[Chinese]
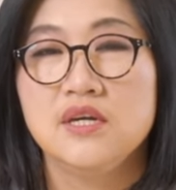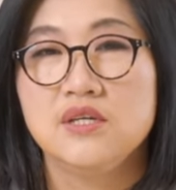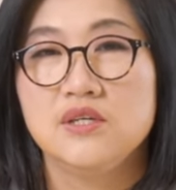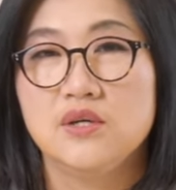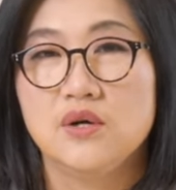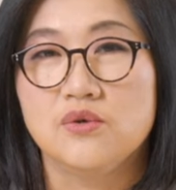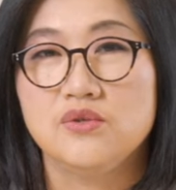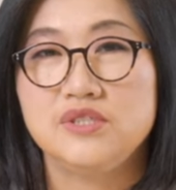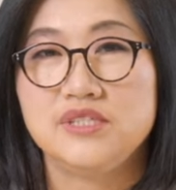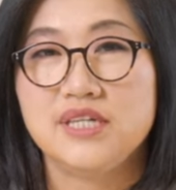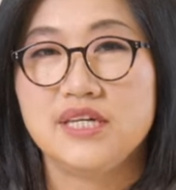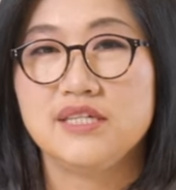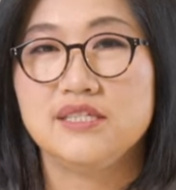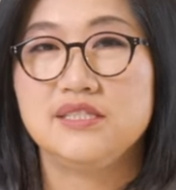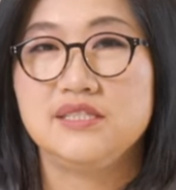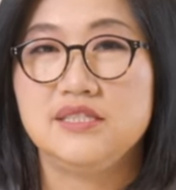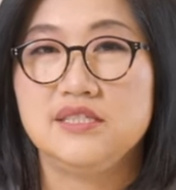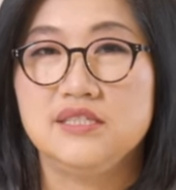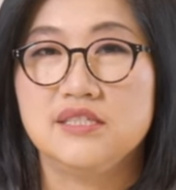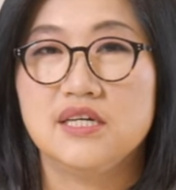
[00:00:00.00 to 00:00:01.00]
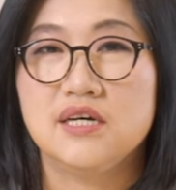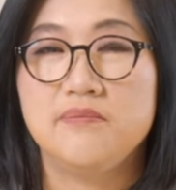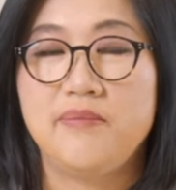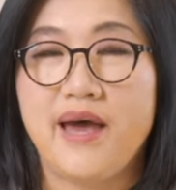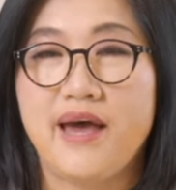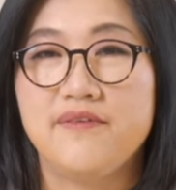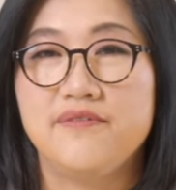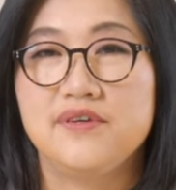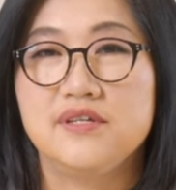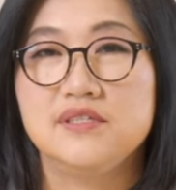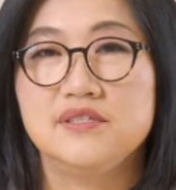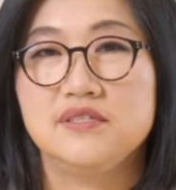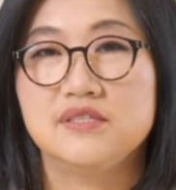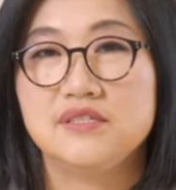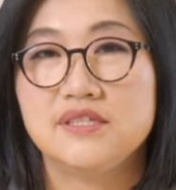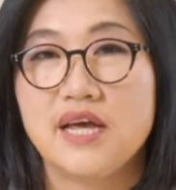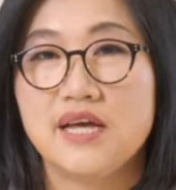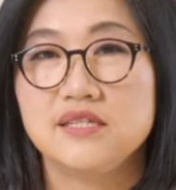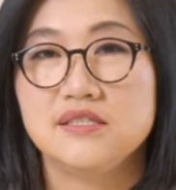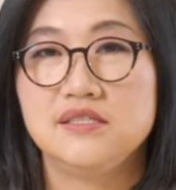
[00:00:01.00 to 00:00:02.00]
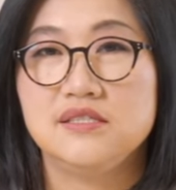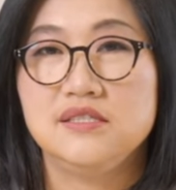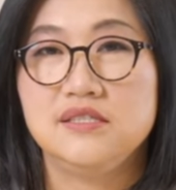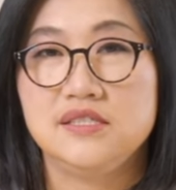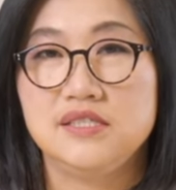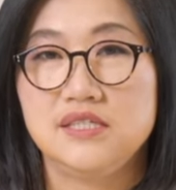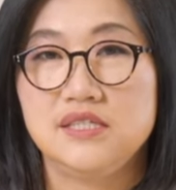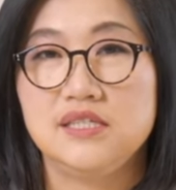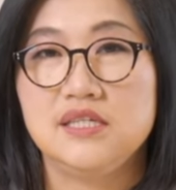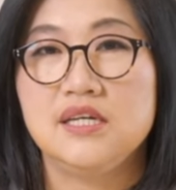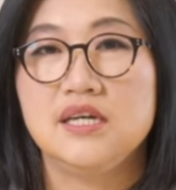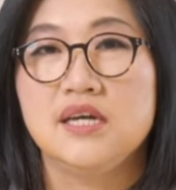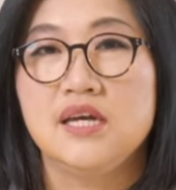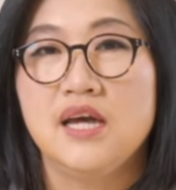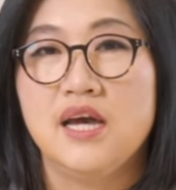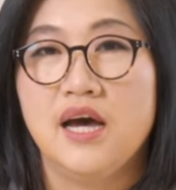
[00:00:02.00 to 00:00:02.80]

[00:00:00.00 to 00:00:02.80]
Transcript: 由现行的百分之三十七，